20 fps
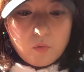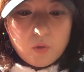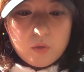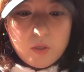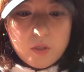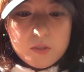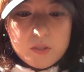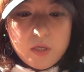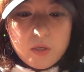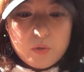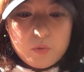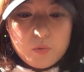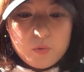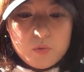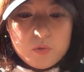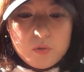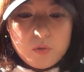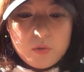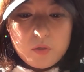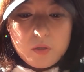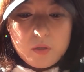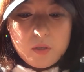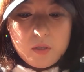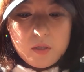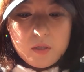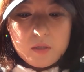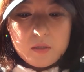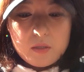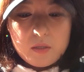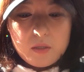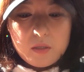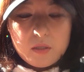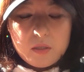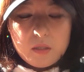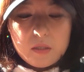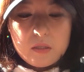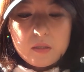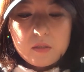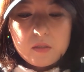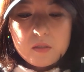워낙 자유로운 성향의 아이라
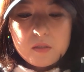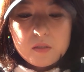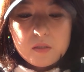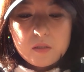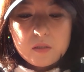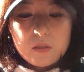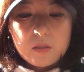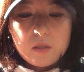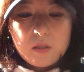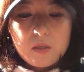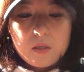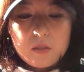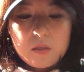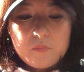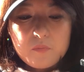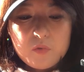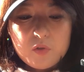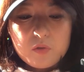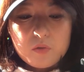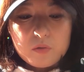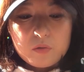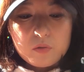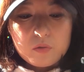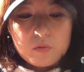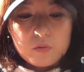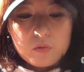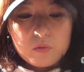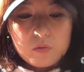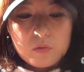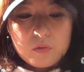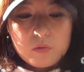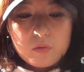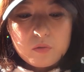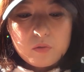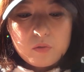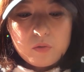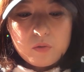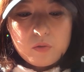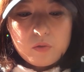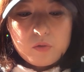읽기 시키기가 힘들어요.
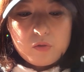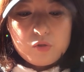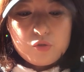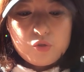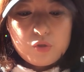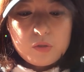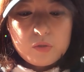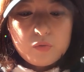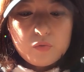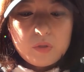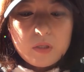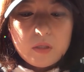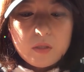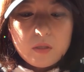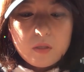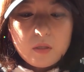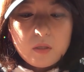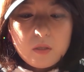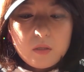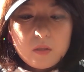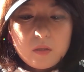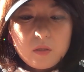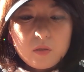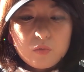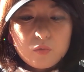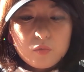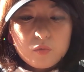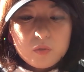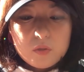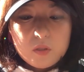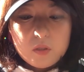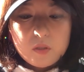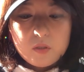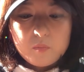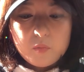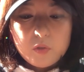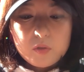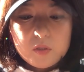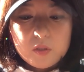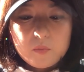쉬운 읽기인데도
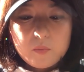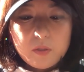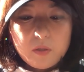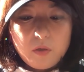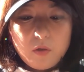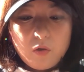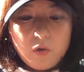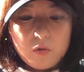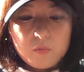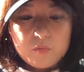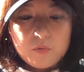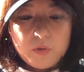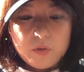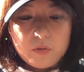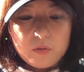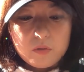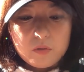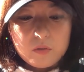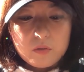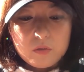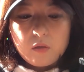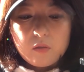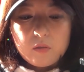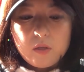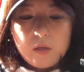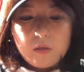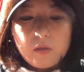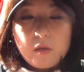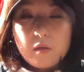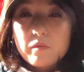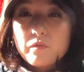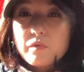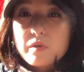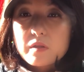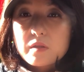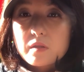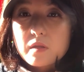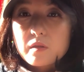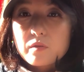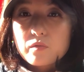시키면 심하게 거부해요. On I Can
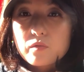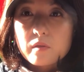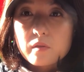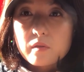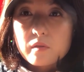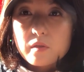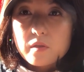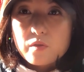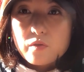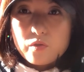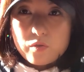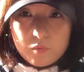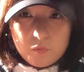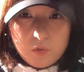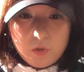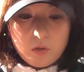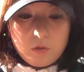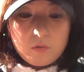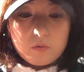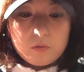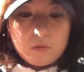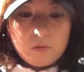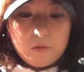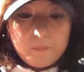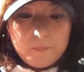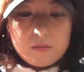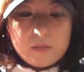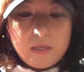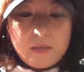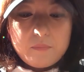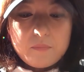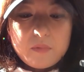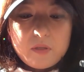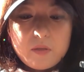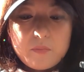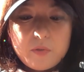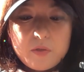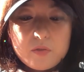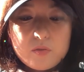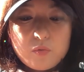Read라고 어, 리더스북 있거든요.
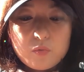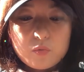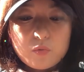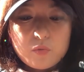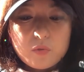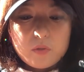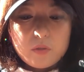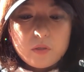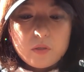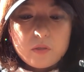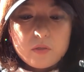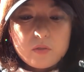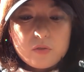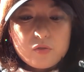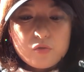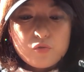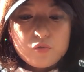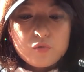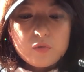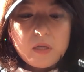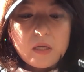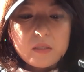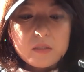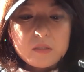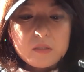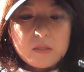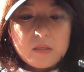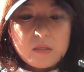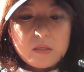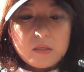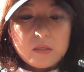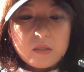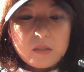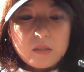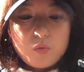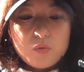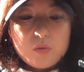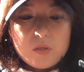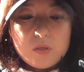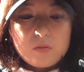3레벨 정도를 읽을 줄은 아는데
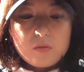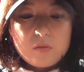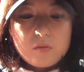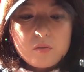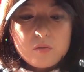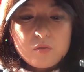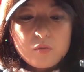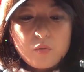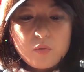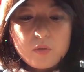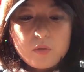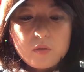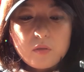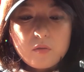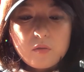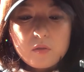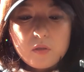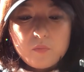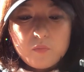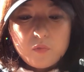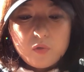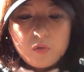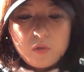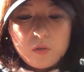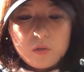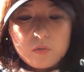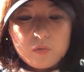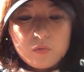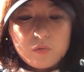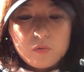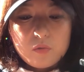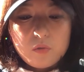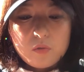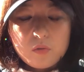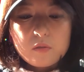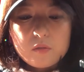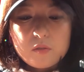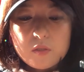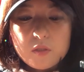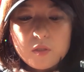혼자서 스스로 읽는 건 힘들어하고
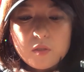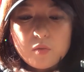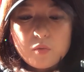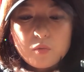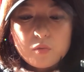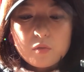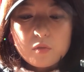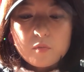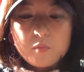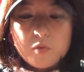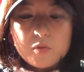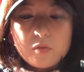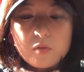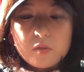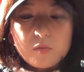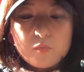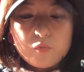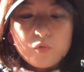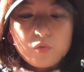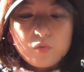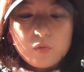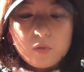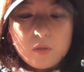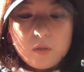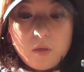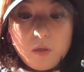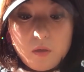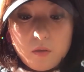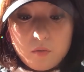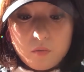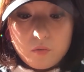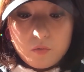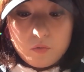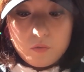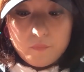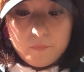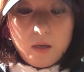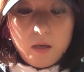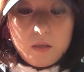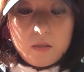CD로 들으면서 집중 듣기 해요.
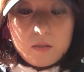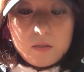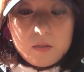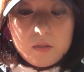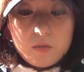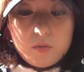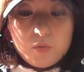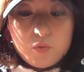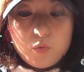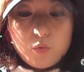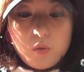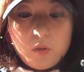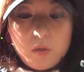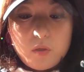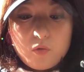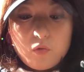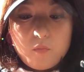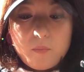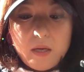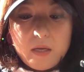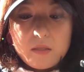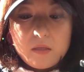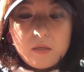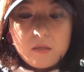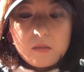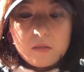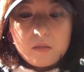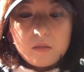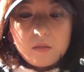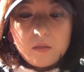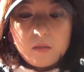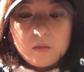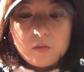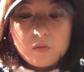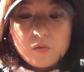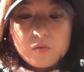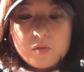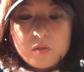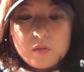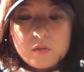한글 책은 좋아하고 많이 읽는데
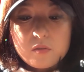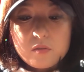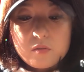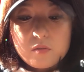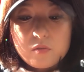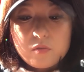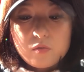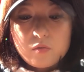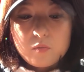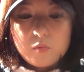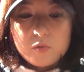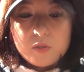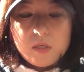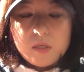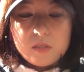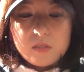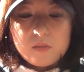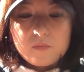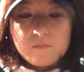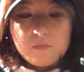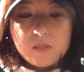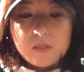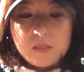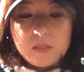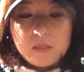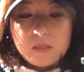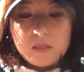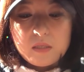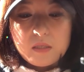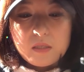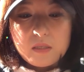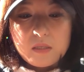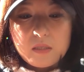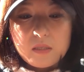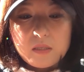영어 책은 스스로 보지 않습니다.